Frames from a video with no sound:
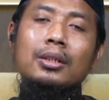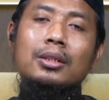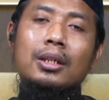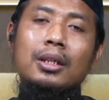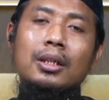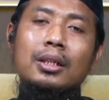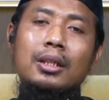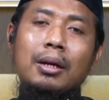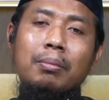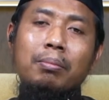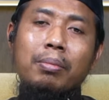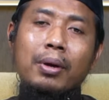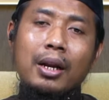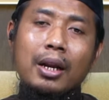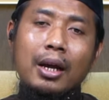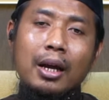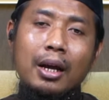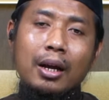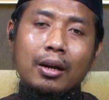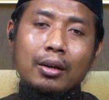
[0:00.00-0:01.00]
cerita
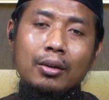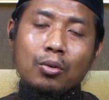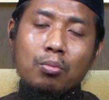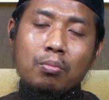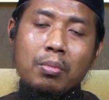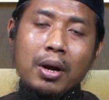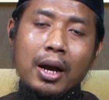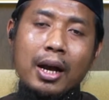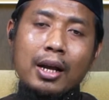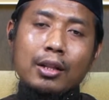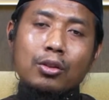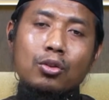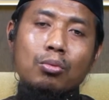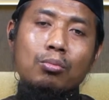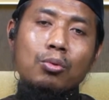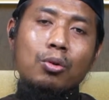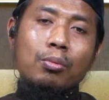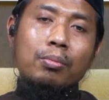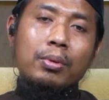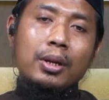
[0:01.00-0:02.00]
para
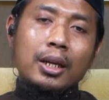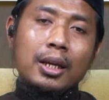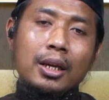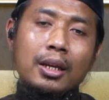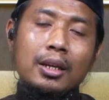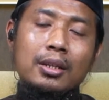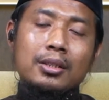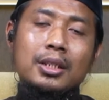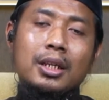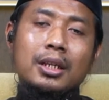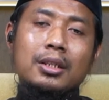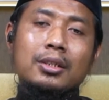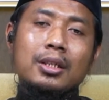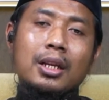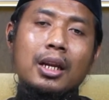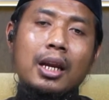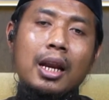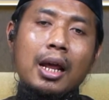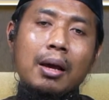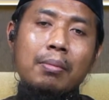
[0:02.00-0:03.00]
ummahatul mukminin,
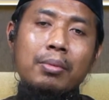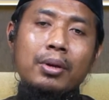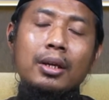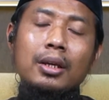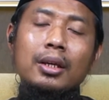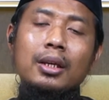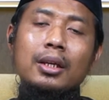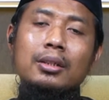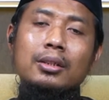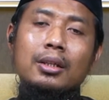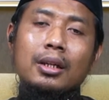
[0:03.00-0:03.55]
istri-istri Nabi,